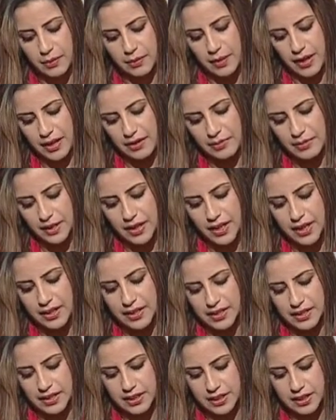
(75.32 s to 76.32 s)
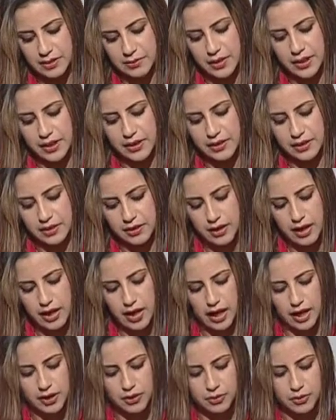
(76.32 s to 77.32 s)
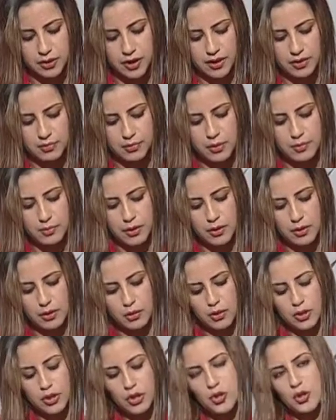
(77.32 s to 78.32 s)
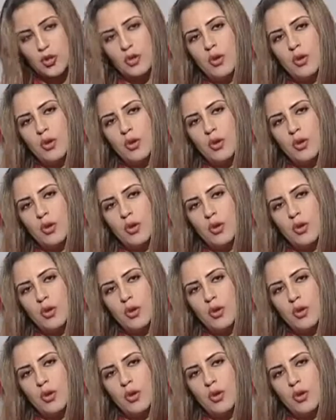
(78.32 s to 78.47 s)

بعث مراكز الحماية التراث بملولش